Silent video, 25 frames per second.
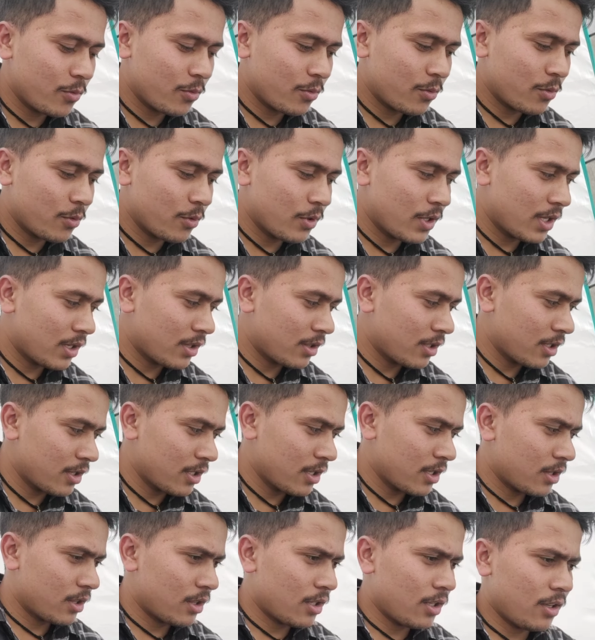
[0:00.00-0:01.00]
को देखते
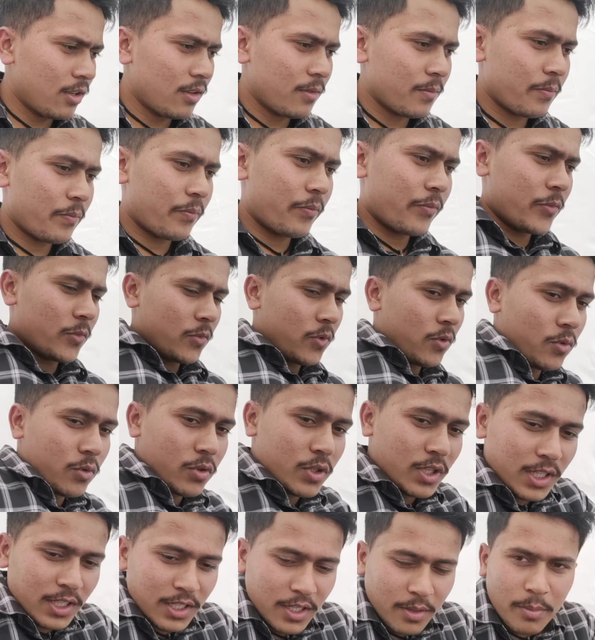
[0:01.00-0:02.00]
देखते तो
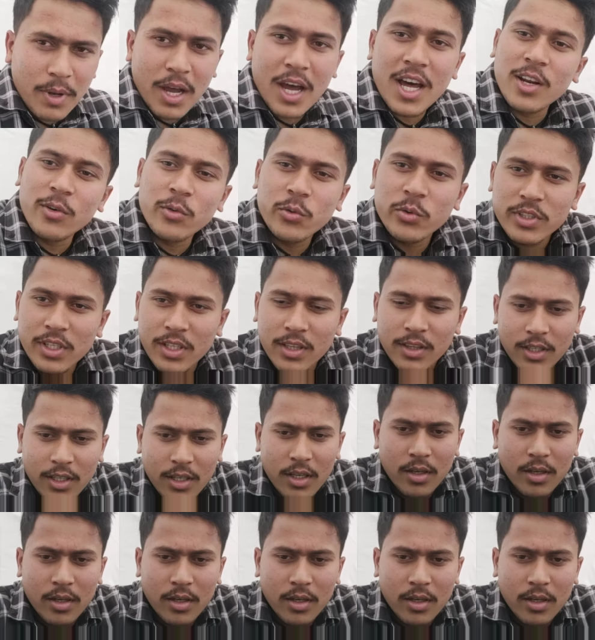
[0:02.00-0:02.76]
चलिए बाहर को चलते